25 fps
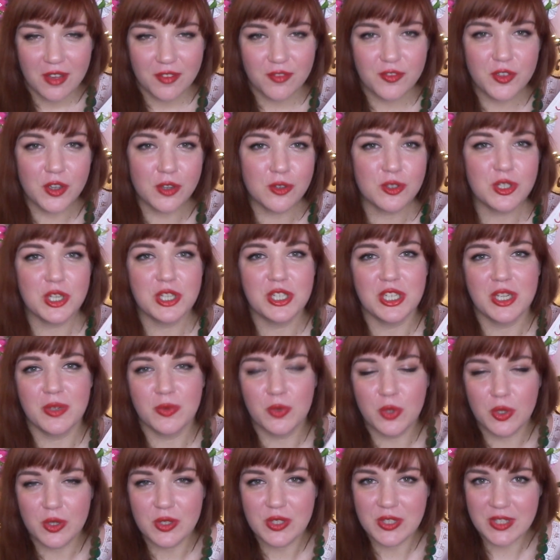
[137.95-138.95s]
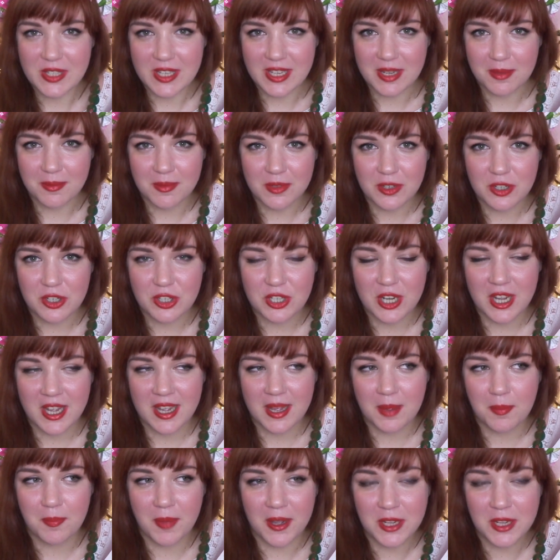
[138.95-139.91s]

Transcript: Wiąże się to z tym, że